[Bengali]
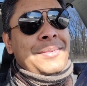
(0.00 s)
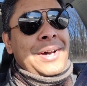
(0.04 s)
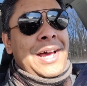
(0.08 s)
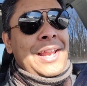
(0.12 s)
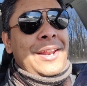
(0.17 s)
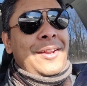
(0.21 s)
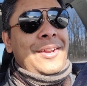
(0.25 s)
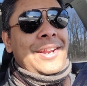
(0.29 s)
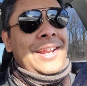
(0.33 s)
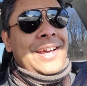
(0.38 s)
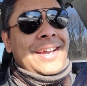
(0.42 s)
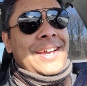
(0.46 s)

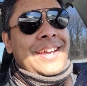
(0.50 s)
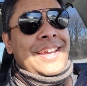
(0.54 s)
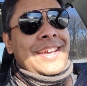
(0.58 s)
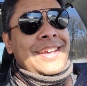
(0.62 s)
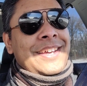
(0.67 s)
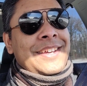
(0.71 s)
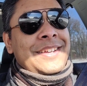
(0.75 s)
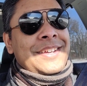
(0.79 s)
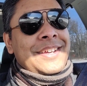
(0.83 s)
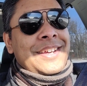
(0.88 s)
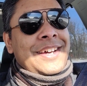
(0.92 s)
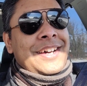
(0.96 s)
ভালো লাগে
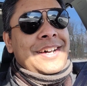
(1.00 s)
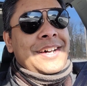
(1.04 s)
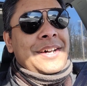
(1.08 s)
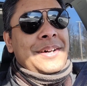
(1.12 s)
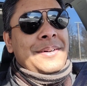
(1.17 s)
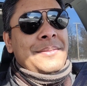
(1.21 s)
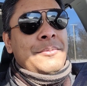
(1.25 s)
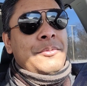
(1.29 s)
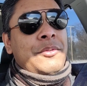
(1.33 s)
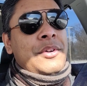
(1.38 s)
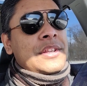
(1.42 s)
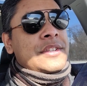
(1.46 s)

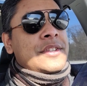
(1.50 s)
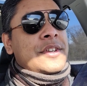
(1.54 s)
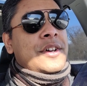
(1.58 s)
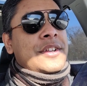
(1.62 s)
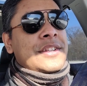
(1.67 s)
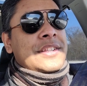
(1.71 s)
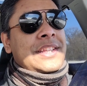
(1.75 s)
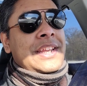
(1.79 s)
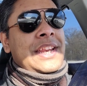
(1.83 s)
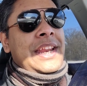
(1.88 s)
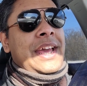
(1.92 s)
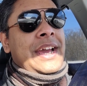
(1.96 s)

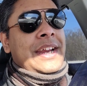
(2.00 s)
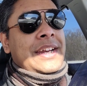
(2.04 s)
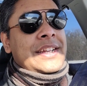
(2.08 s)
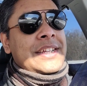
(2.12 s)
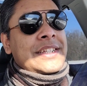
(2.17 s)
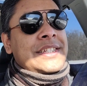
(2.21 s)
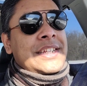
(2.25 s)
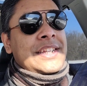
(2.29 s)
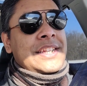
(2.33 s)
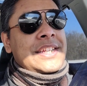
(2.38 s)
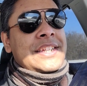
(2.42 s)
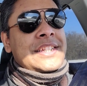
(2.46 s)
উইসকনসিনে একটা
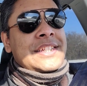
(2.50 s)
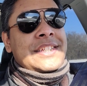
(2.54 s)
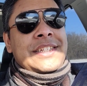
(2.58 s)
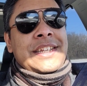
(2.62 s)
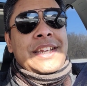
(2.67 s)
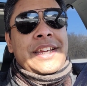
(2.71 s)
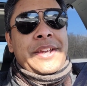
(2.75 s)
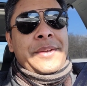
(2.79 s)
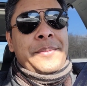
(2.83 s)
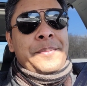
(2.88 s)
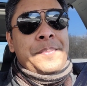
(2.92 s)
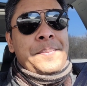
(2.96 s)
জিনিস
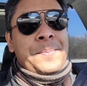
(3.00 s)
যে